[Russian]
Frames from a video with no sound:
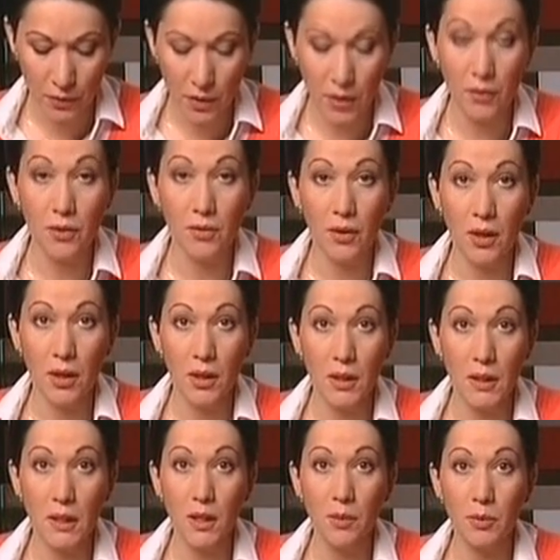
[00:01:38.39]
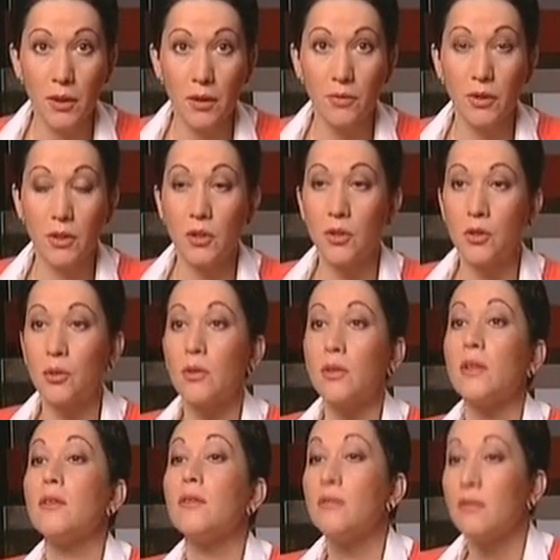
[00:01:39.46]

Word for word: Древнего Египта Виктор Солкин.